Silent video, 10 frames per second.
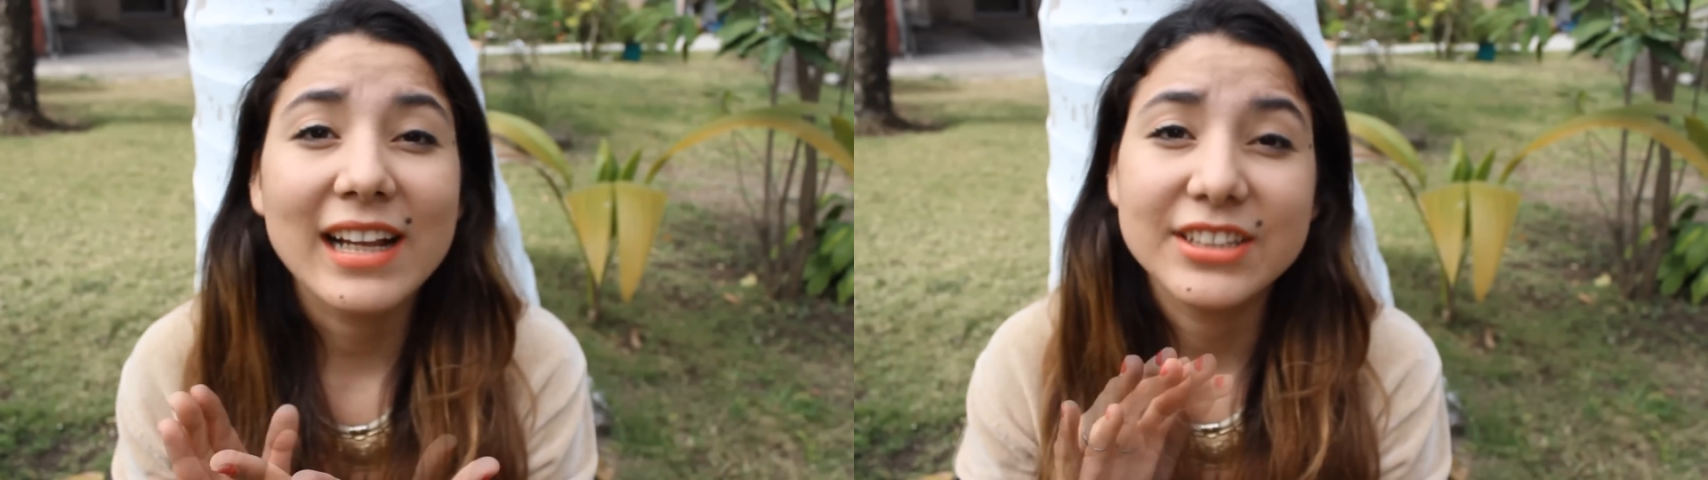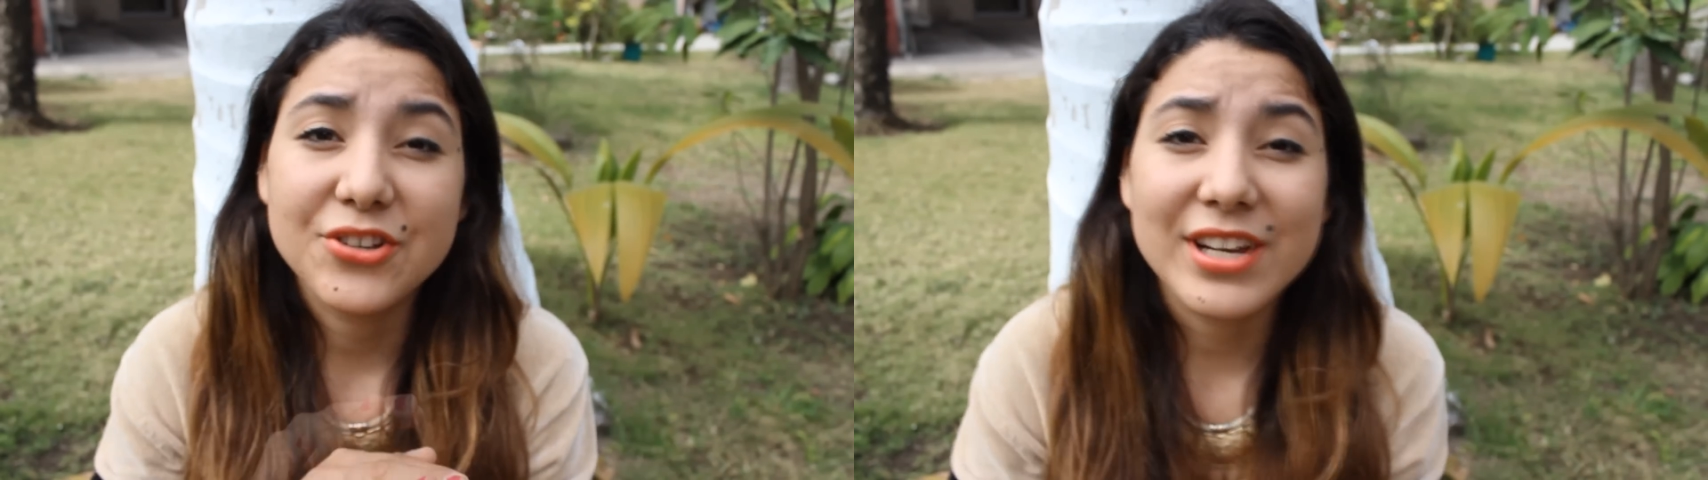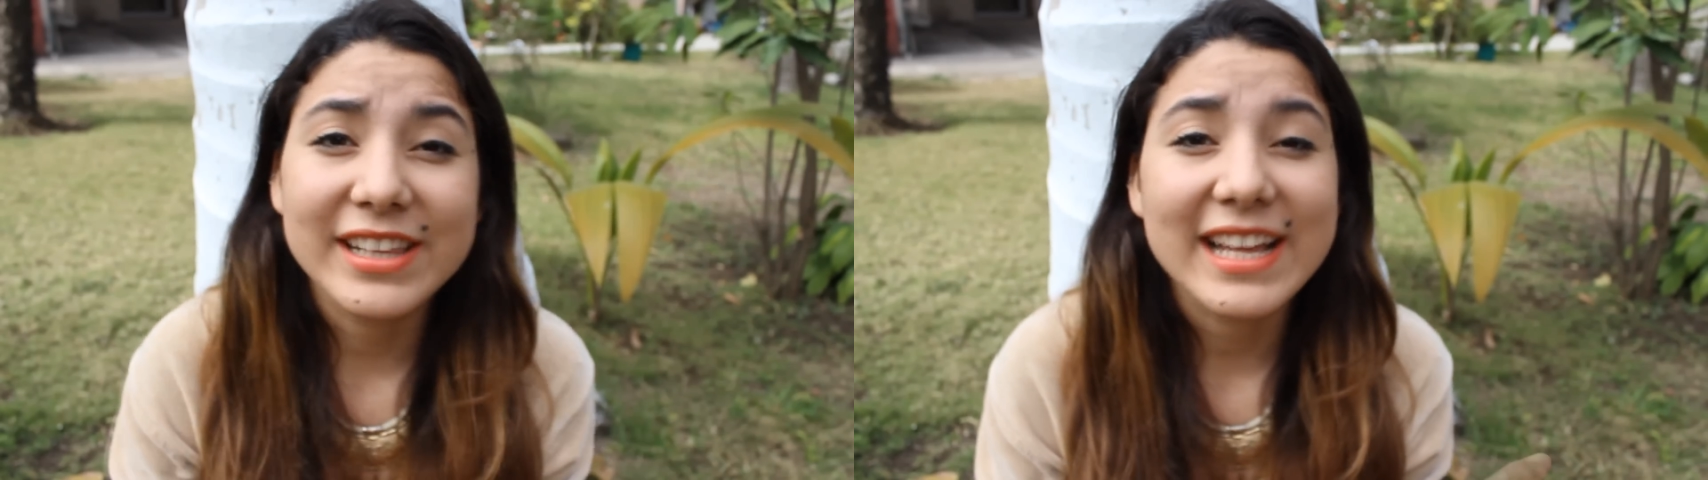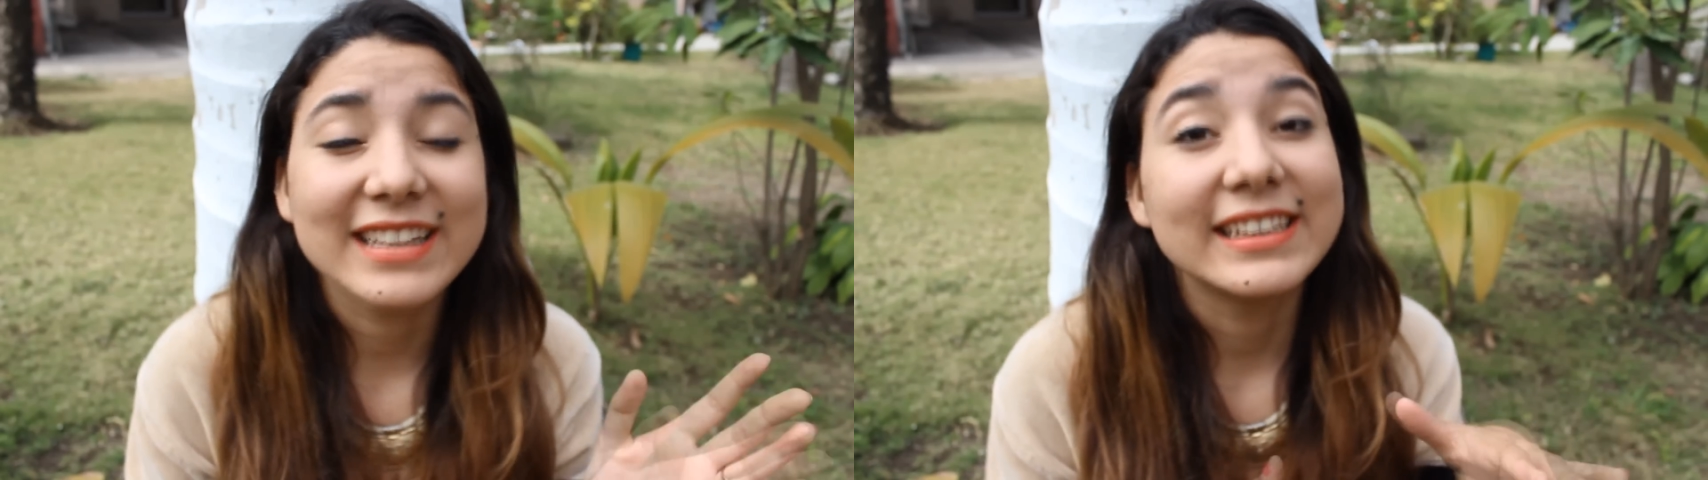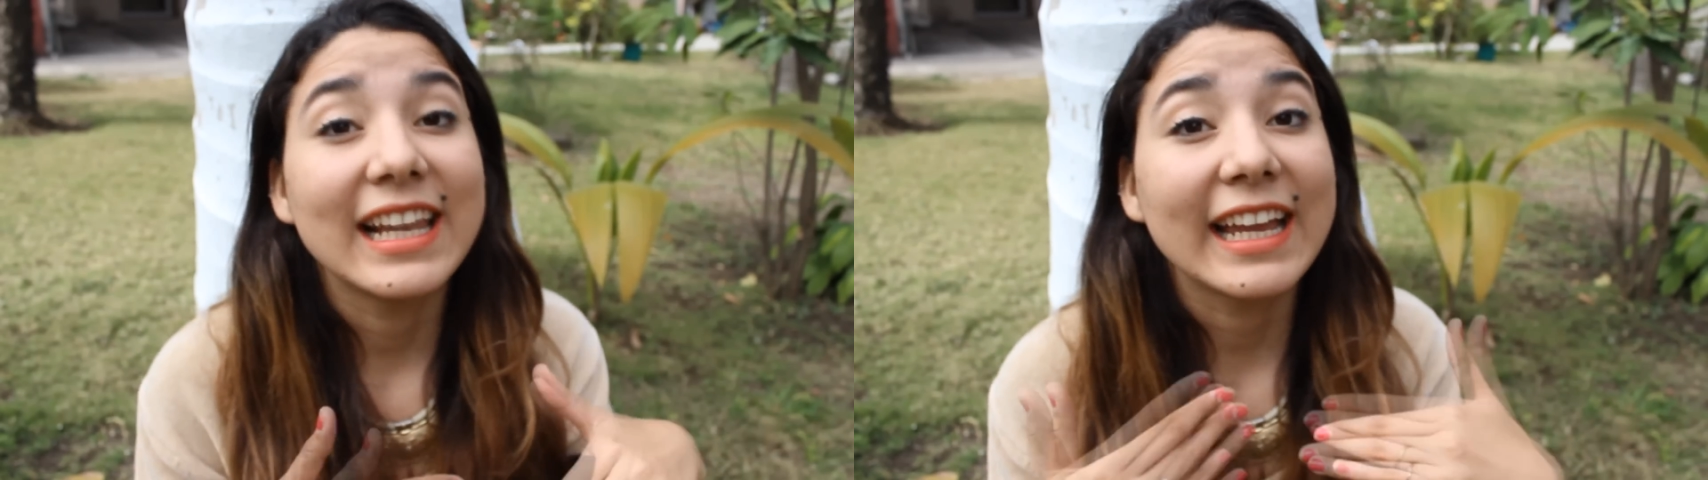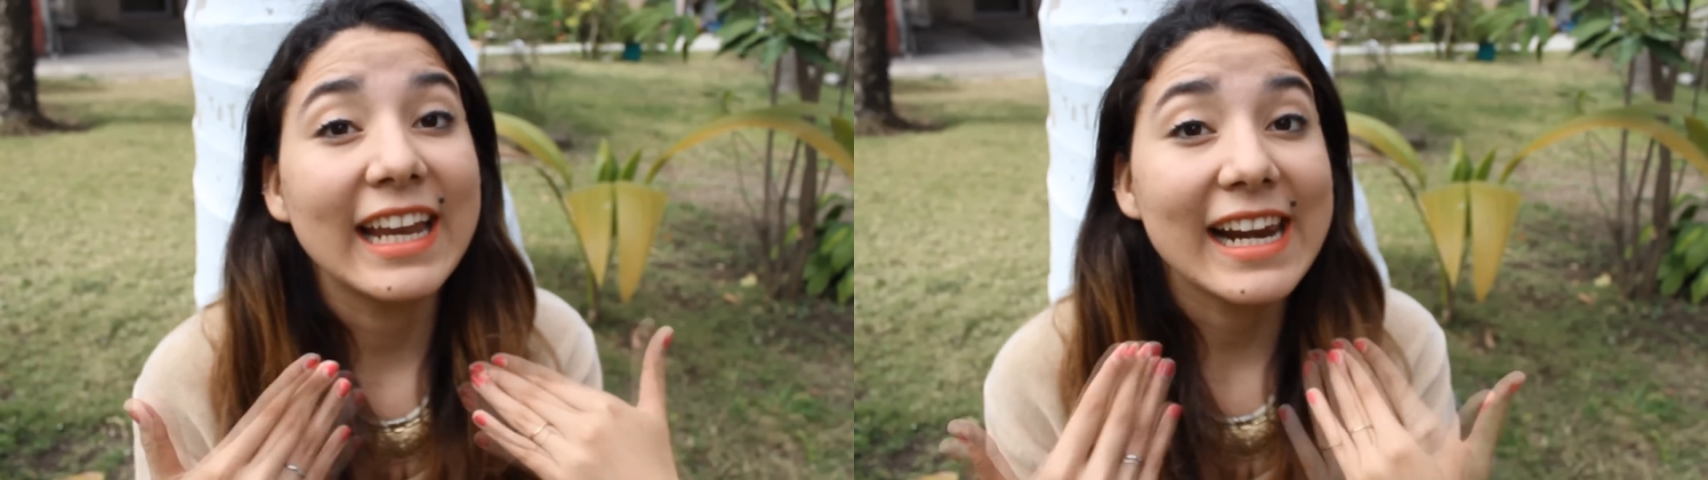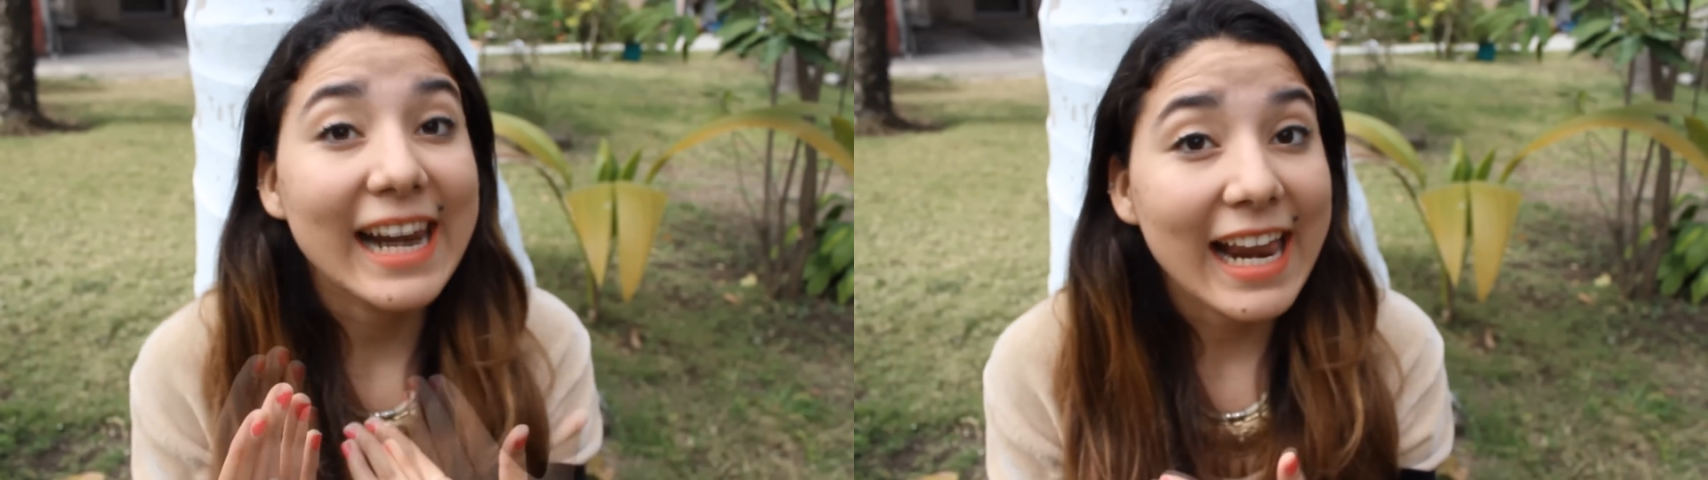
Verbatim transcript: a la señorita y así te la quieren